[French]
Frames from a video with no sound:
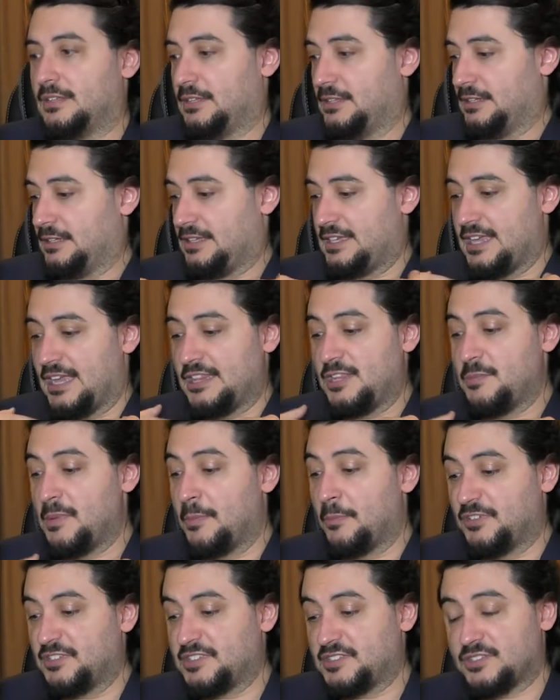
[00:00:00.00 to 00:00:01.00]
qui est animé
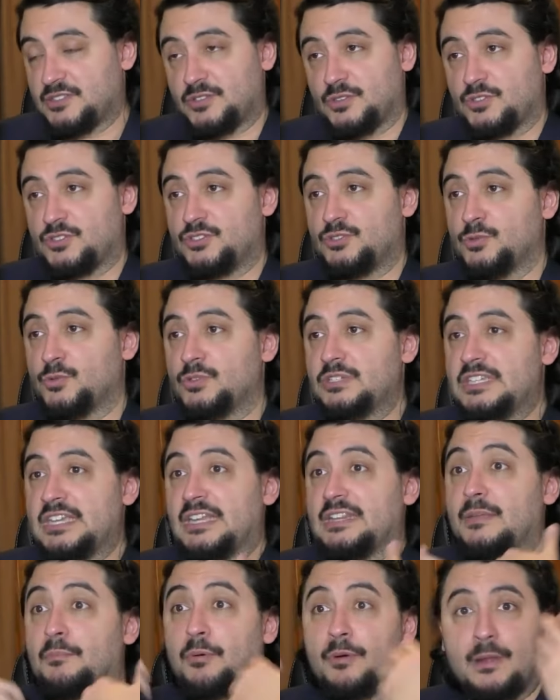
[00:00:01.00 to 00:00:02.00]
de mauvaises intentions, qui
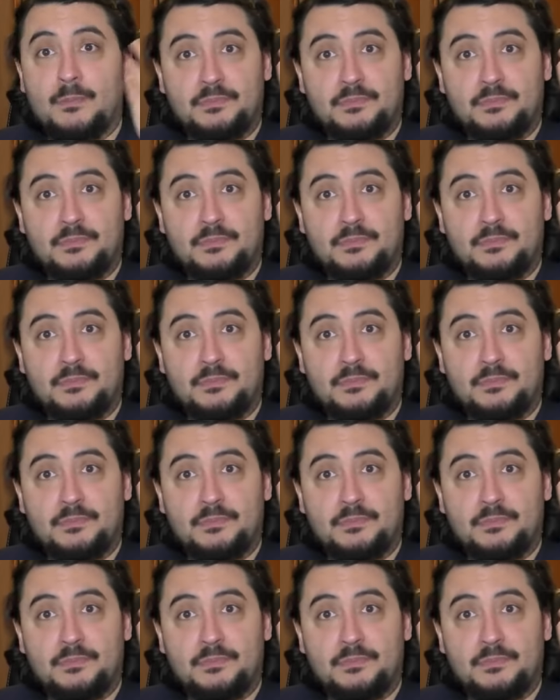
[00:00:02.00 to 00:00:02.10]
a des problèmes